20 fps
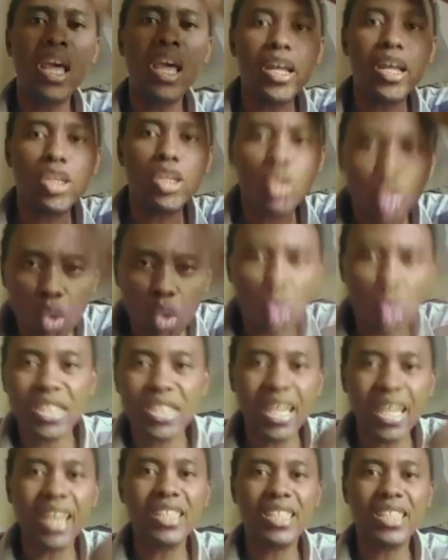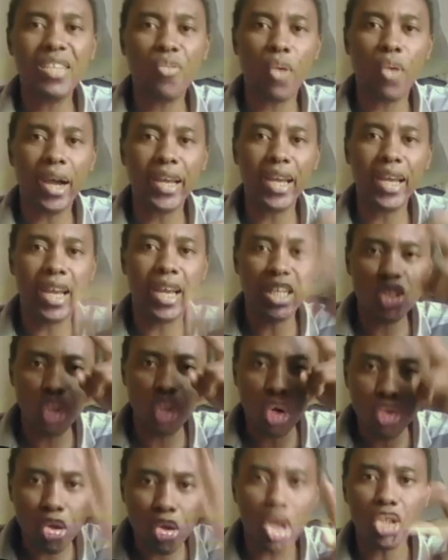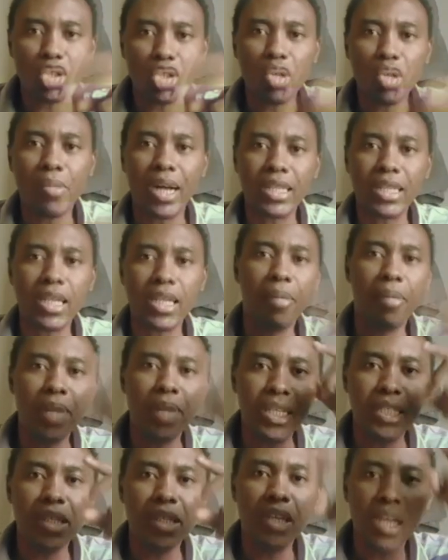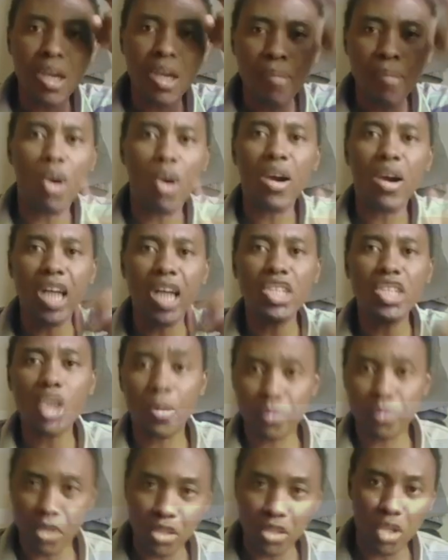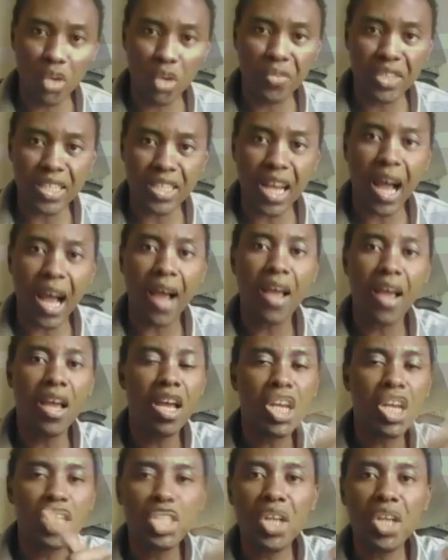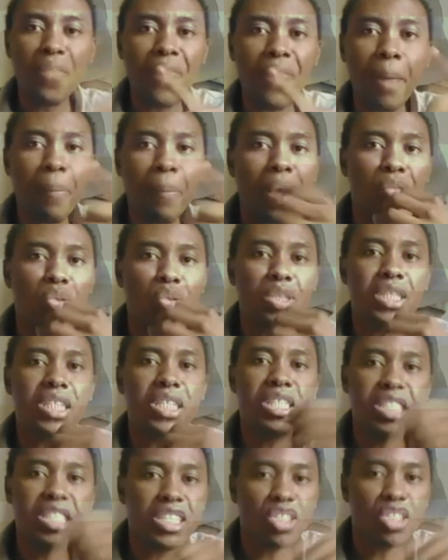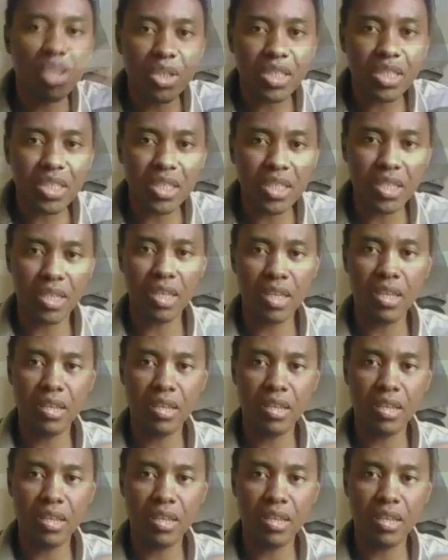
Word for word: Et tous ces Ivoiriens, ils sont deux ce matin à me dire, mon grand, j'ai obtenu le visa. Je ne vais pas vous dire, dis ceci.